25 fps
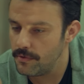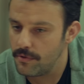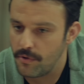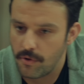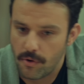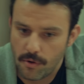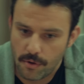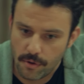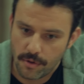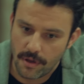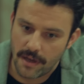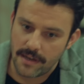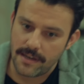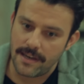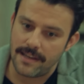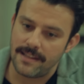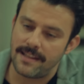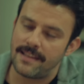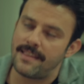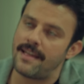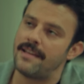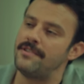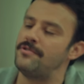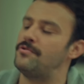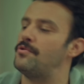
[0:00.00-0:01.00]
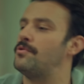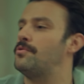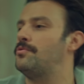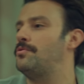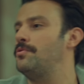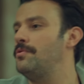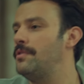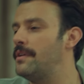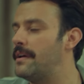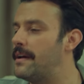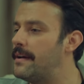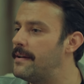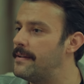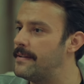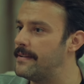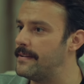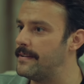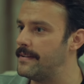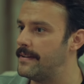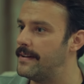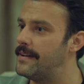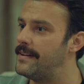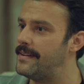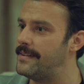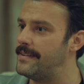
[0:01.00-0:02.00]
Ne oldu anne? Neden çöktün ya?
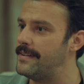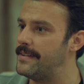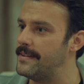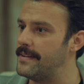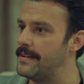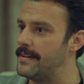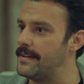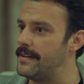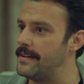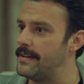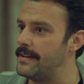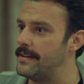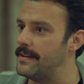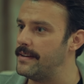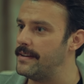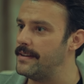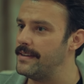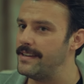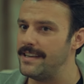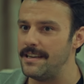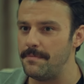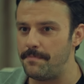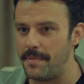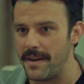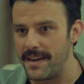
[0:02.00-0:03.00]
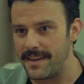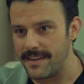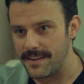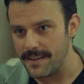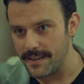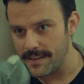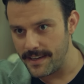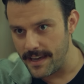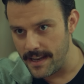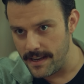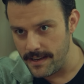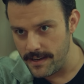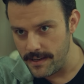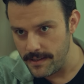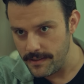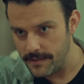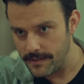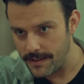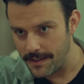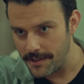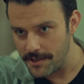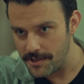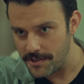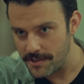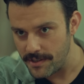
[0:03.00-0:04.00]
Ha? İpek gelinin
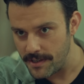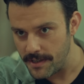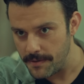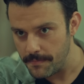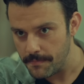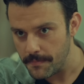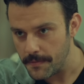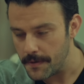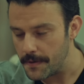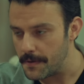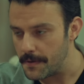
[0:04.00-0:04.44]
tanıştırayım.